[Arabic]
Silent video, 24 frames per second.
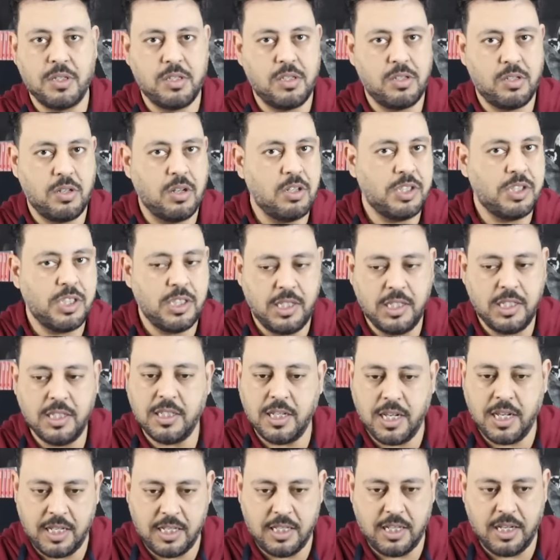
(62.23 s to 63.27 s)
باختصار شديد
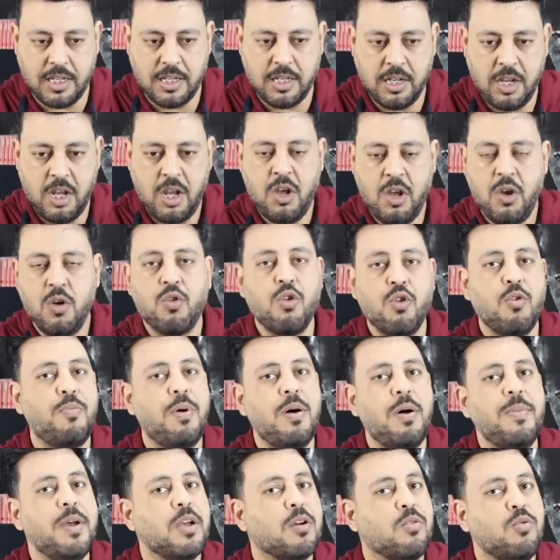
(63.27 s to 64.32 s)
جدا
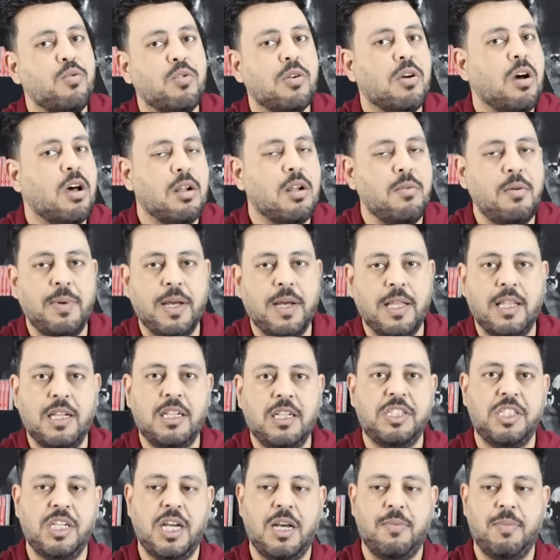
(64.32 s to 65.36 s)
ربما يكون كهربا ما
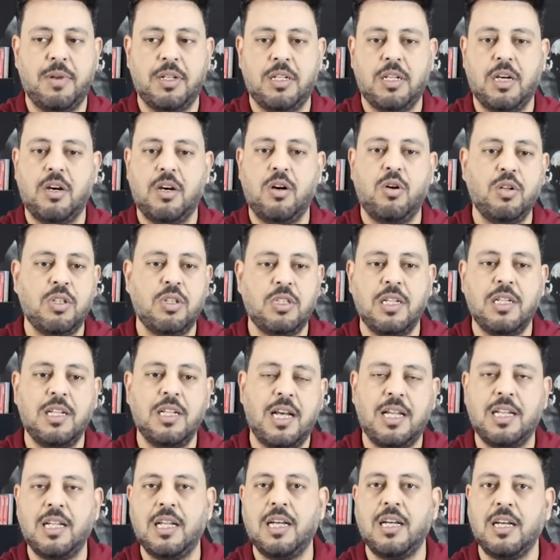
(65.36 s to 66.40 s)
قدرش يعمل ده قلت ان
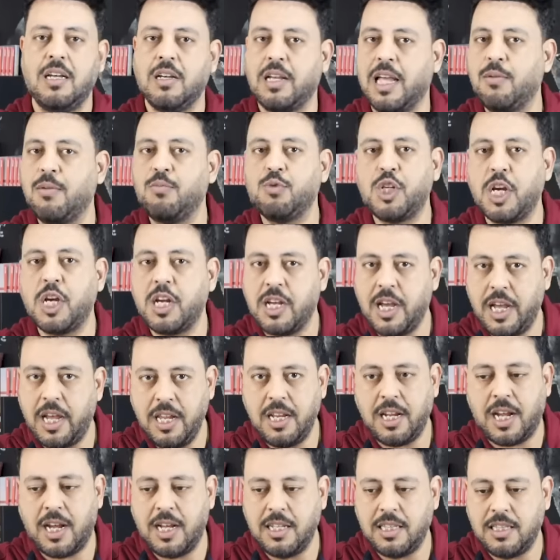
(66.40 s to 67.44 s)
احنا
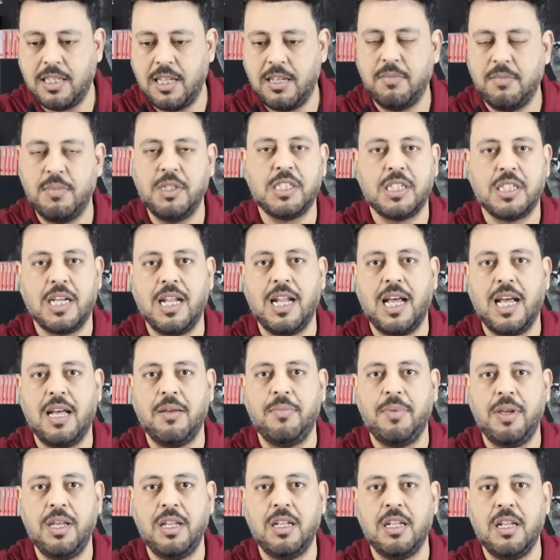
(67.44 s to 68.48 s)
كمشجعين حتى مش
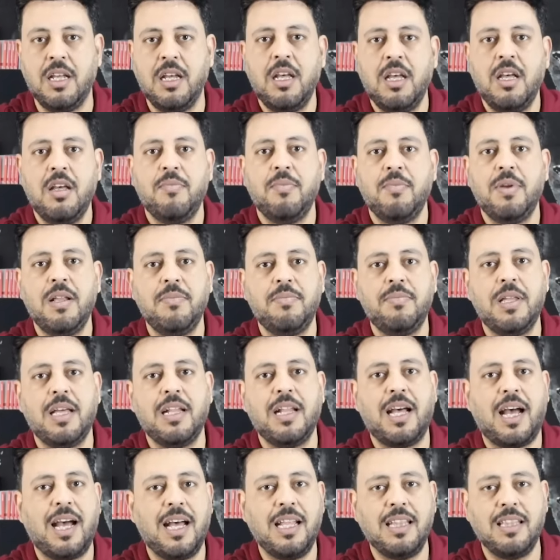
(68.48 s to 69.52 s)
كلاعبين بنبدا
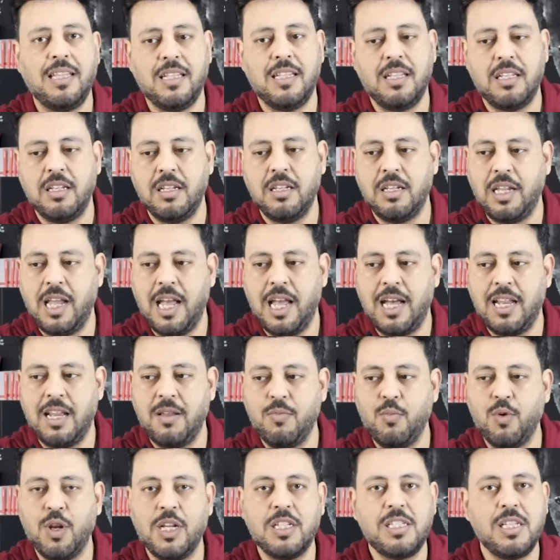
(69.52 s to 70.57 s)
نحدد يعني
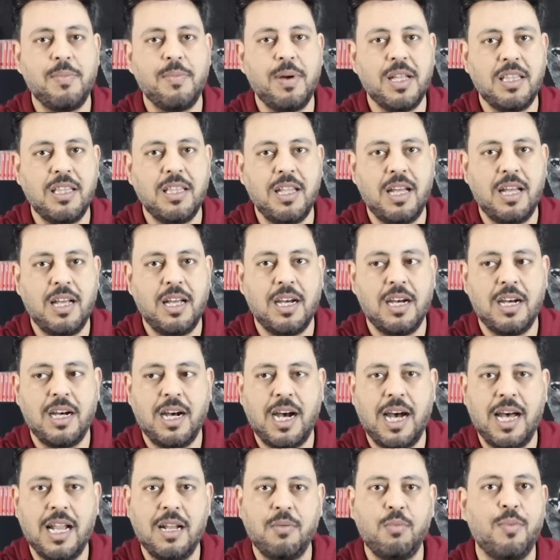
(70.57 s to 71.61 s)
مناسباتنا
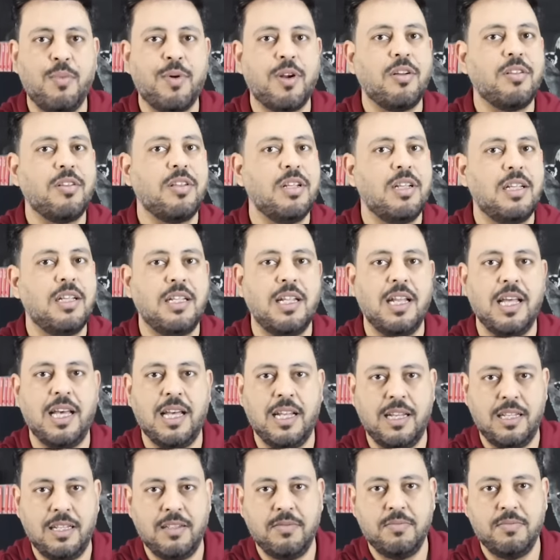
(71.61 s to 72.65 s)
على مباريات النادي
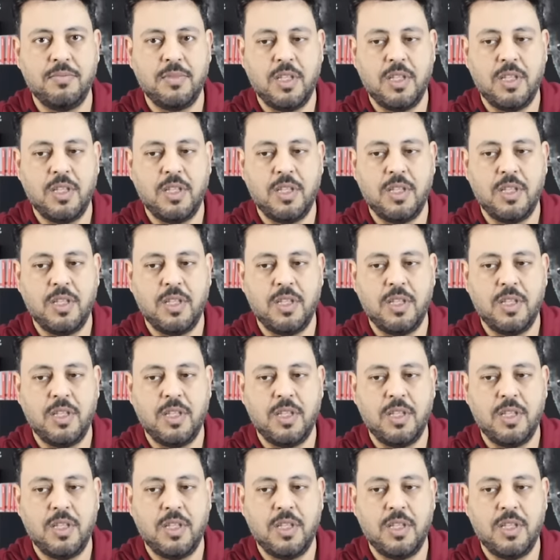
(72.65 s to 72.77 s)
الاهلي